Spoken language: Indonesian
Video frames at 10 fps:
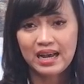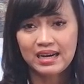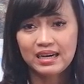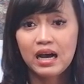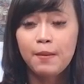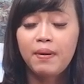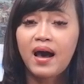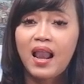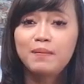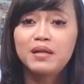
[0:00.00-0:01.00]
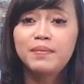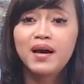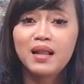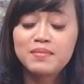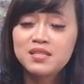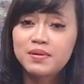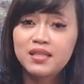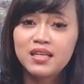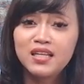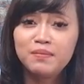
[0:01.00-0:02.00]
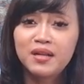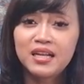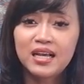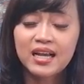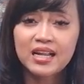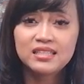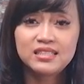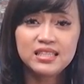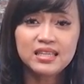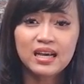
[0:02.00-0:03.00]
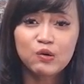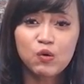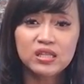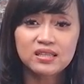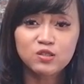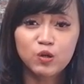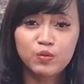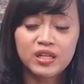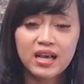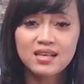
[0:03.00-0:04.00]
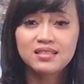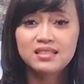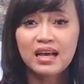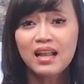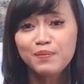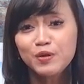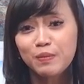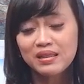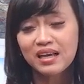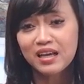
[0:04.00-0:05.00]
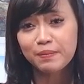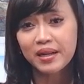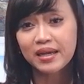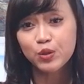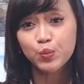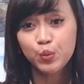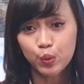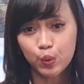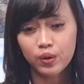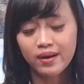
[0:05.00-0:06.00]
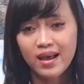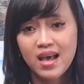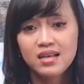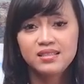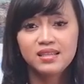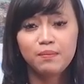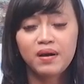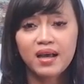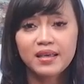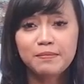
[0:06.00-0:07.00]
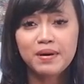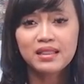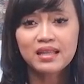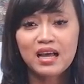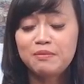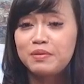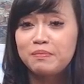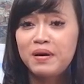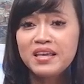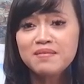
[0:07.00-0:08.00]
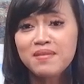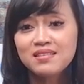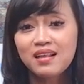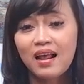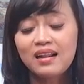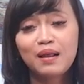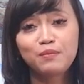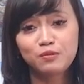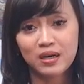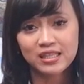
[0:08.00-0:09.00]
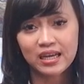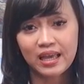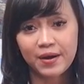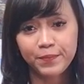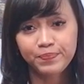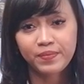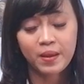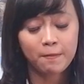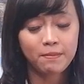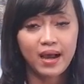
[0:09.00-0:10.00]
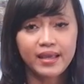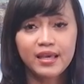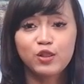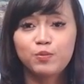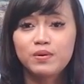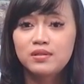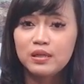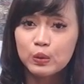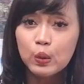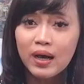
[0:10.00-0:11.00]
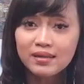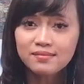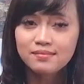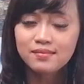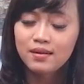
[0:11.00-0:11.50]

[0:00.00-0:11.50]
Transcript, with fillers: Nah, Pengalaman-pengalaman seperti ini menandakan jika kualitas komunikasi dalam rumah tangga mereka itu buruk, sehingga mengakibatkan berbagai masalah dalam rumah tangga. Baik itu perselingkuhan,